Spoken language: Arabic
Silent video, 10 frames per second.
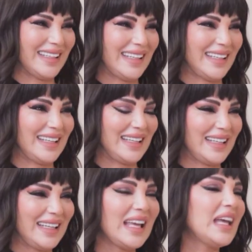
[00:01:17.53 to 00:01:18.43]
عن
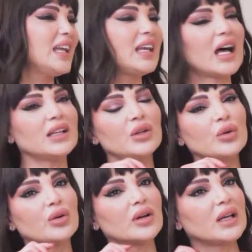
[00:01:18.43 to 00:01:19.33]
جد
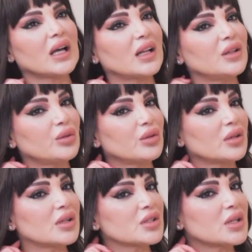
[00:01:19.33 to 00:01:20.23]
لأنه
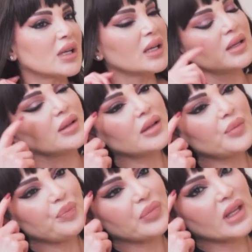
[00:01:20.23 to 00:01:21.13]
لأنه
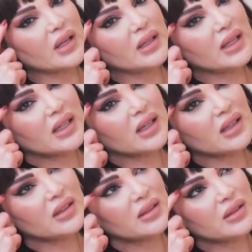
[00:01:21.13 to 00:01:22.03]
ليكي
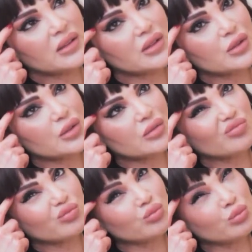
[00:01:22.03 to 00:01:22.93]
أنا
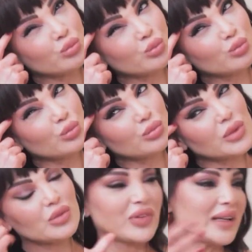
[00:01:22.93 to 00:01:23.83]

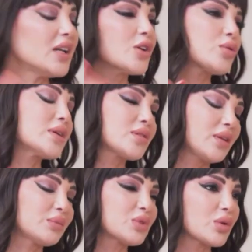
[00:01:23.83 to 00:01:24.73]
فنيا شوي
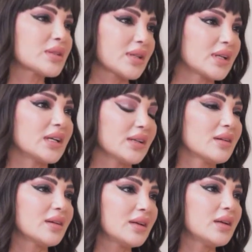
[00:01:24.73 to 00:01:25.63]
ظلمت شوي صغيرة
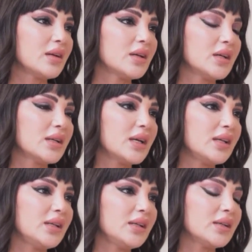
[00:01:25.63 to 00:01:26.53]

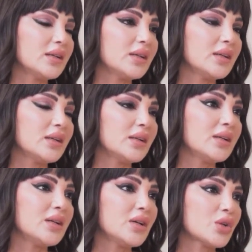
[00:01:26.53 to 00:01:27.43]
يعني
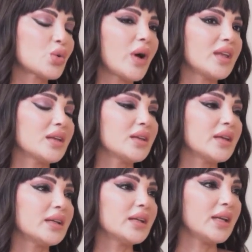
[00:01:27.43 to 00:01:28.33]
آه شوي شوي
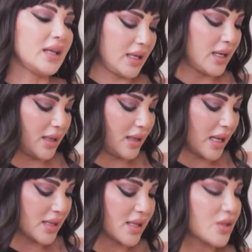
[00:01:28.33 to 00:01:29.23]
يعني كتير ايه ايه يعني
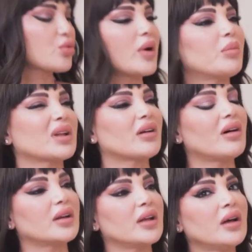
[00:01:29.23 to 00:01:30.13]
انأذيت شوي
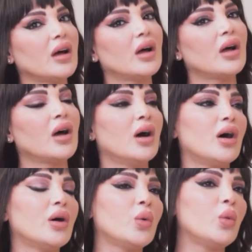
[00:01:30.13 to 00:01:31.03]
بمطاريح
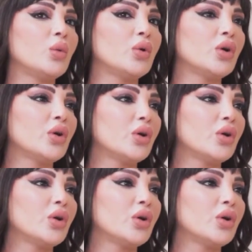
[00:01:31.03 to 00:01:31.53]
و